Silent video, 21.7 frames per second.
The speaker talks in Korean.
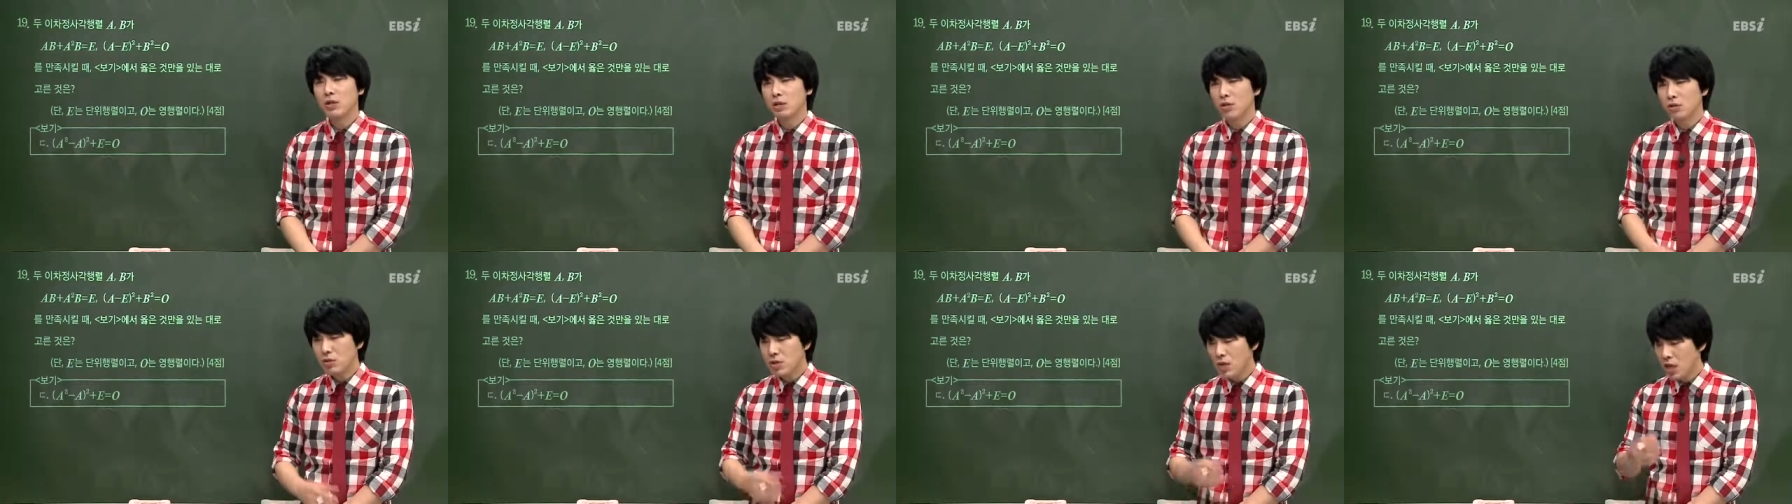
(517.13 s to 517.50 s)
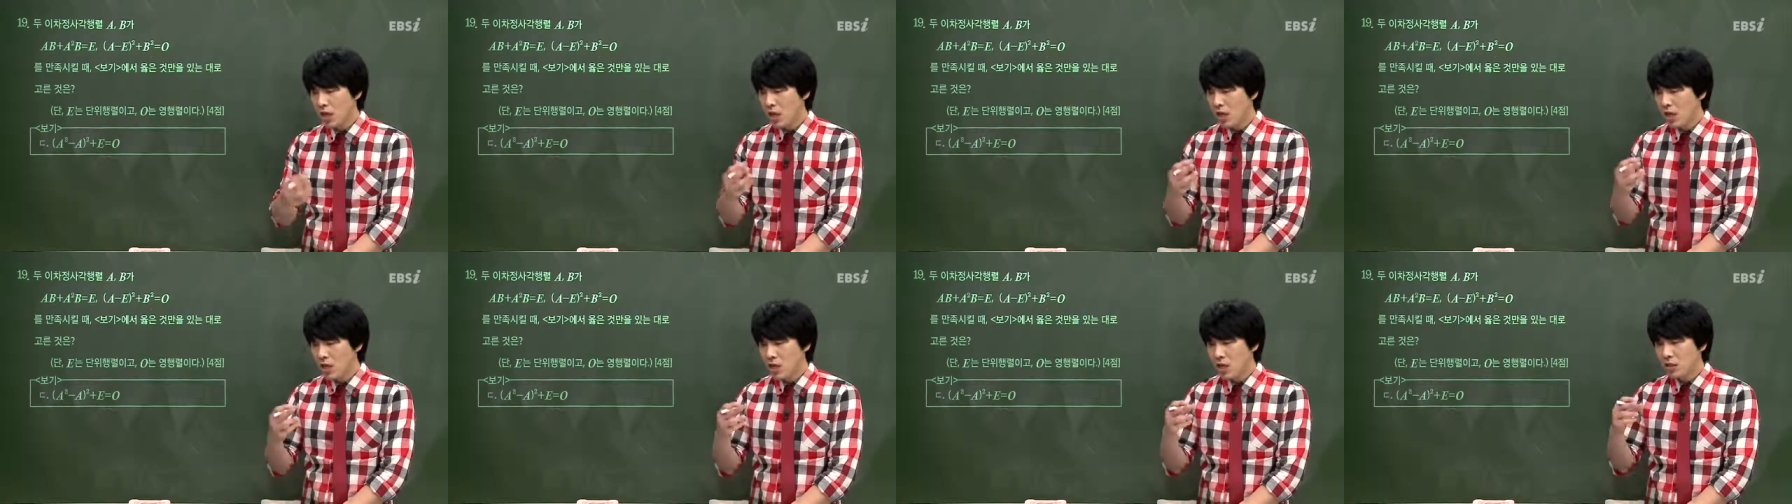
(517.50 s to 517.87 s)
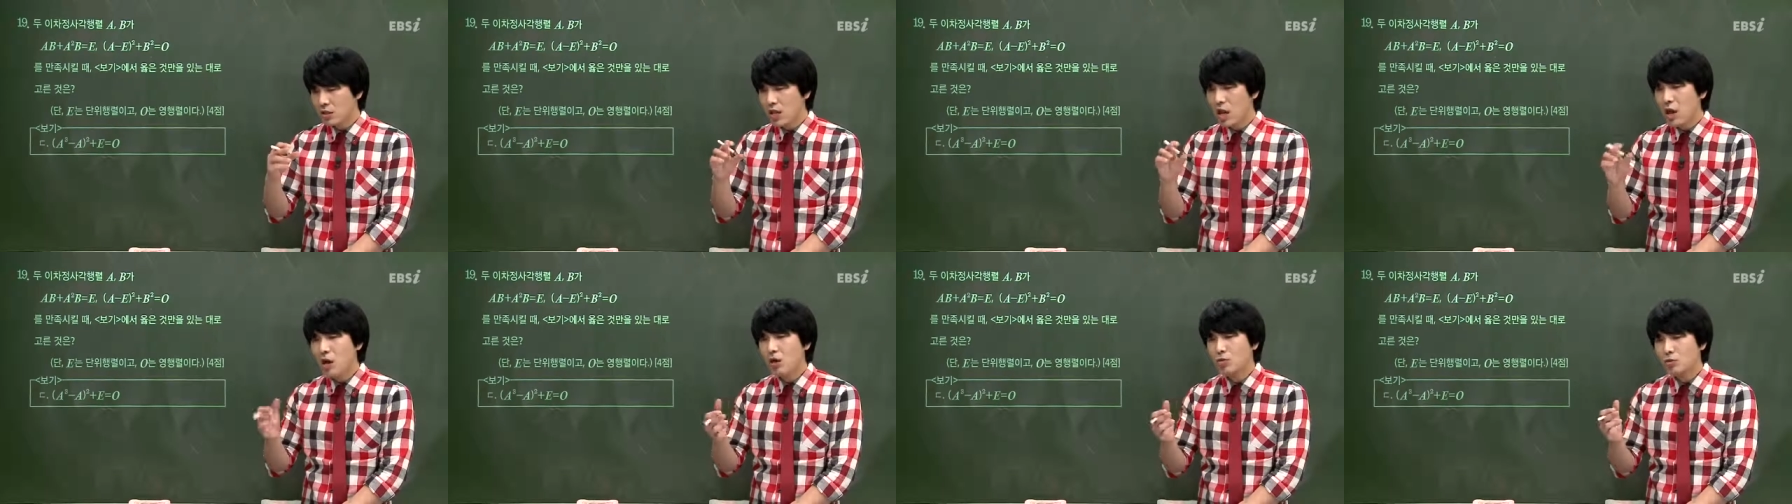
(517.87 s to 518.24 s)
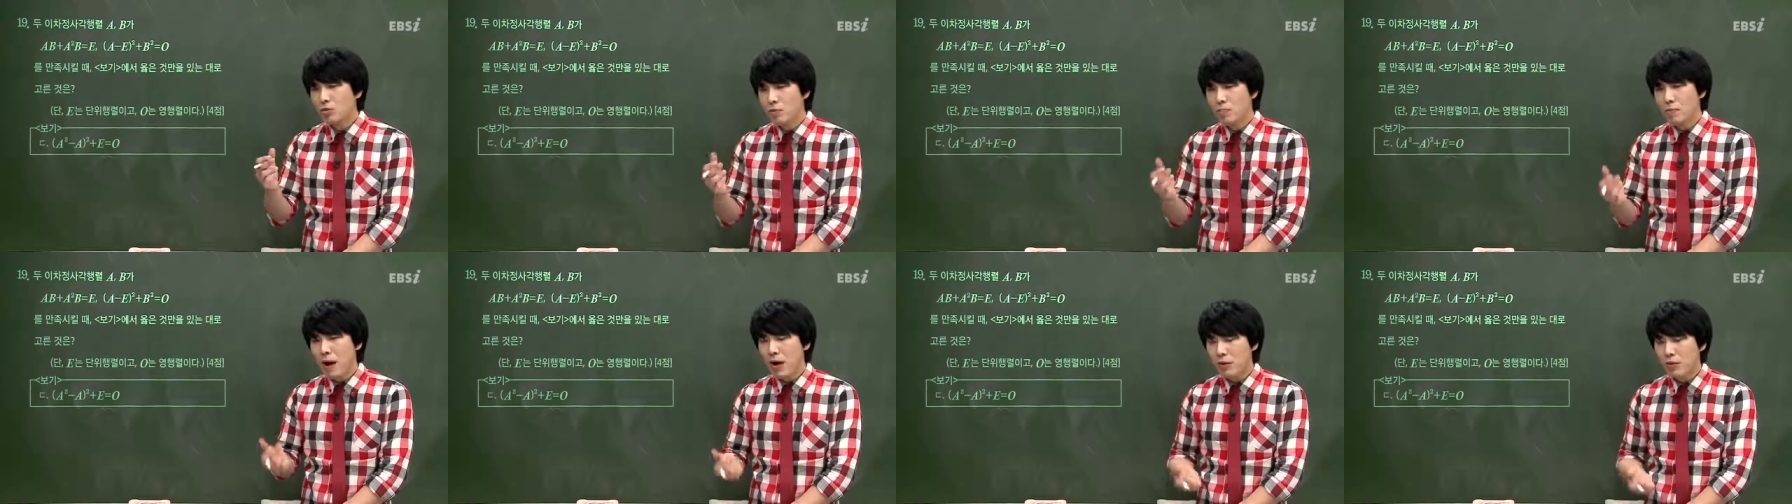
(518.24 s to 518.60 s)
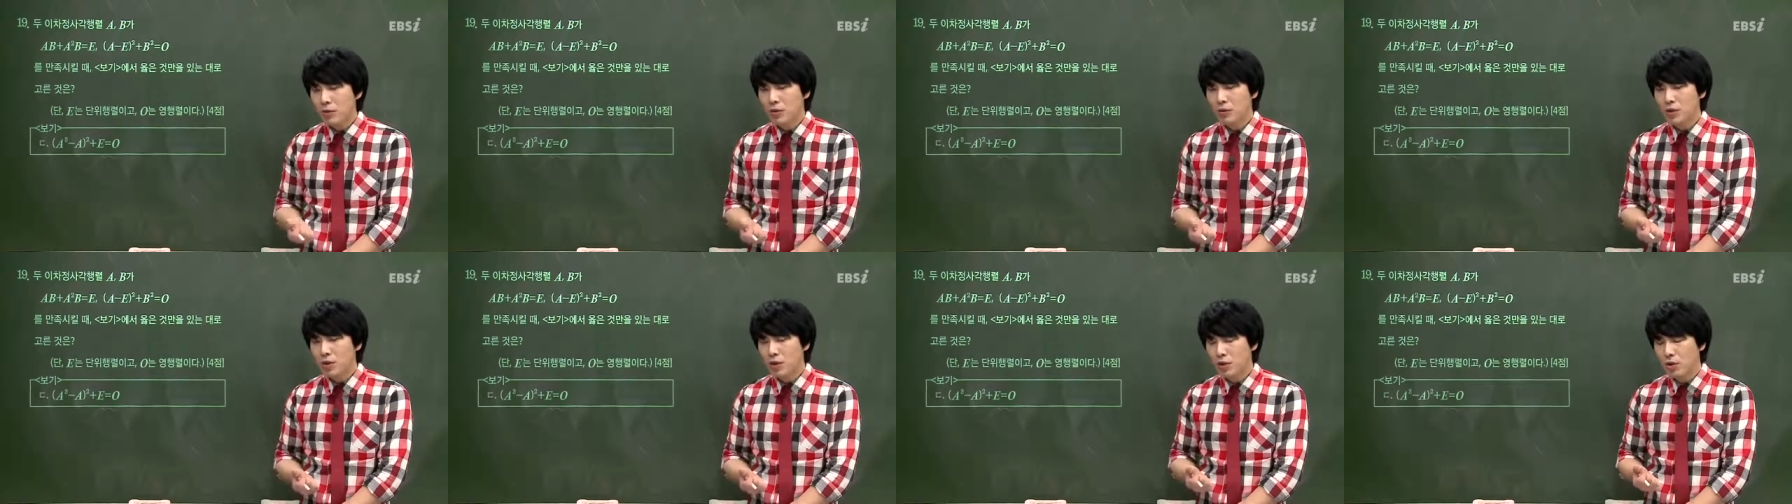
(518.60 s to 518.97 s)
근데 상황을 좀
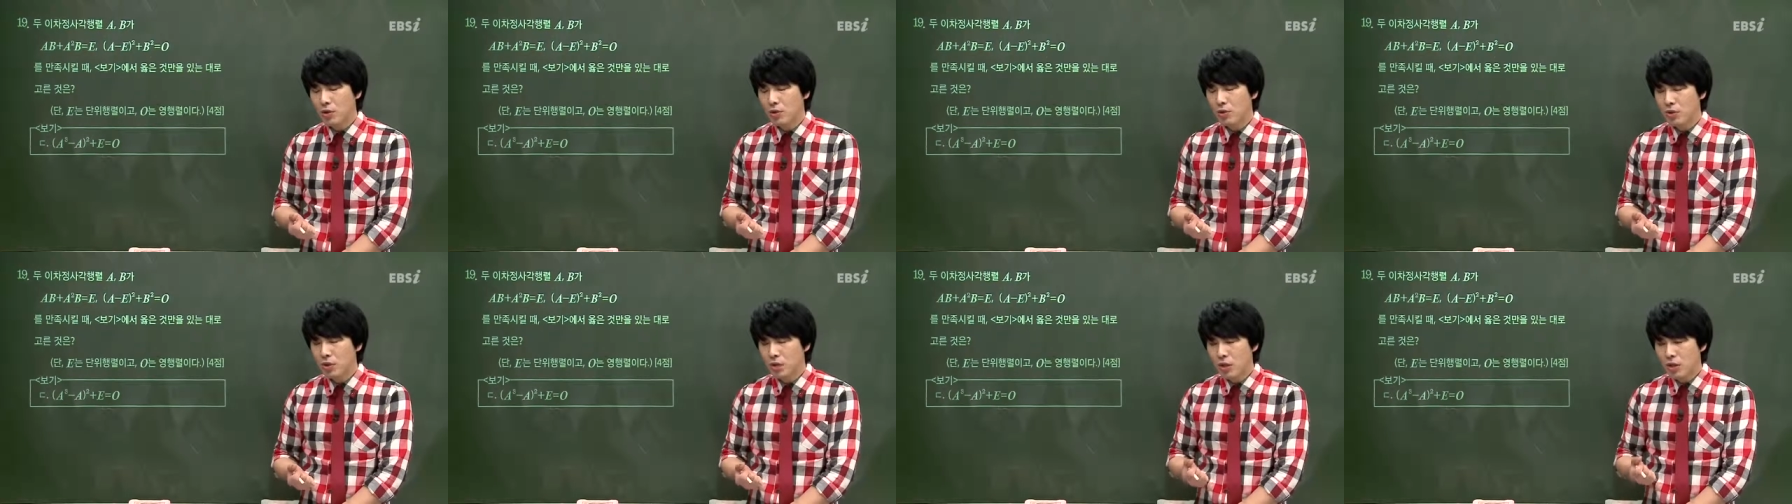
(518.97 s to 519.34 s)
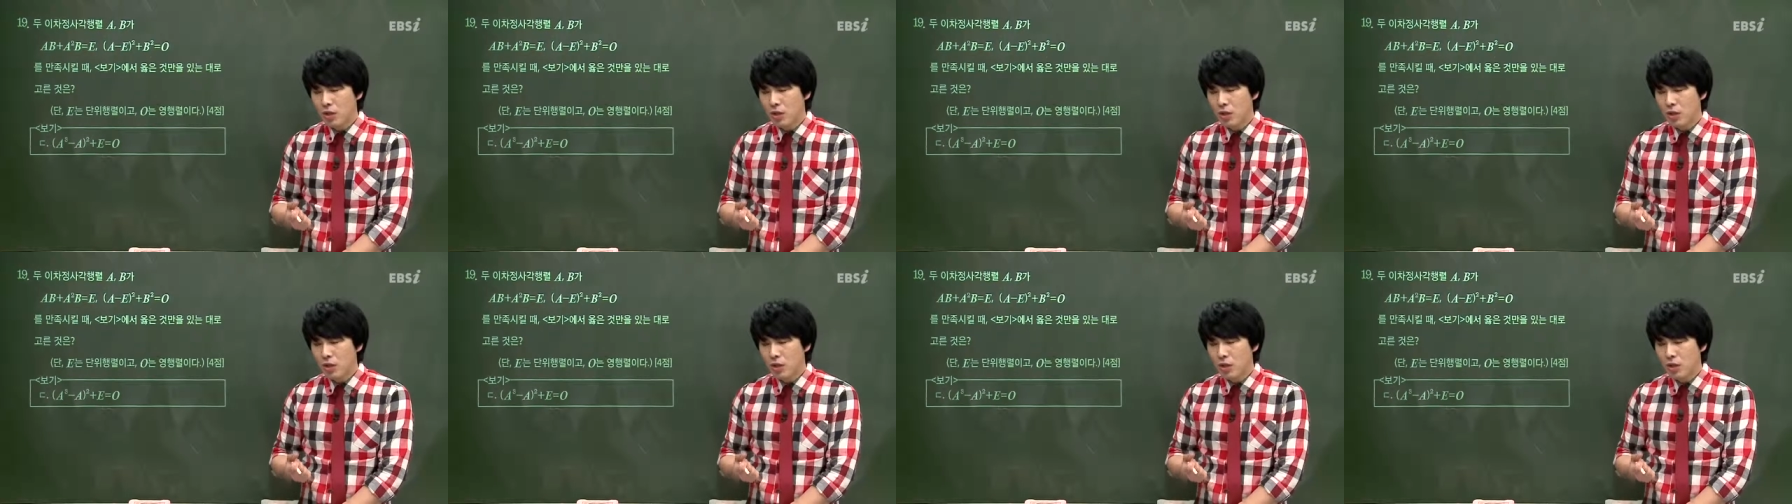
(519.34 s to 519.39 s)
바꿔서요.